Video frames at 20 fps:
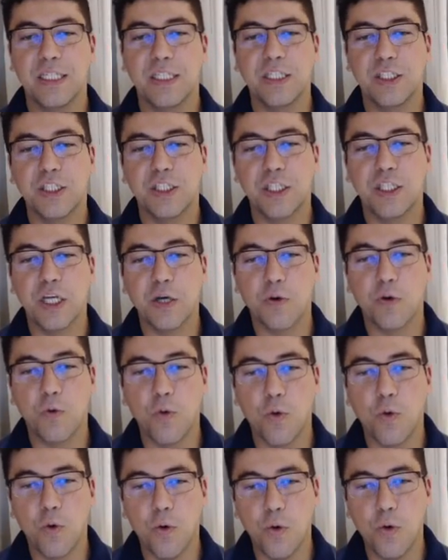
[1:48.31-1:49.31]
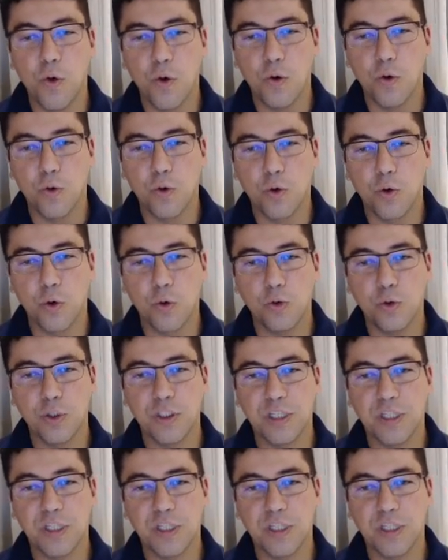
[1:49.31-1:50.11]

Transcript: chegou cruz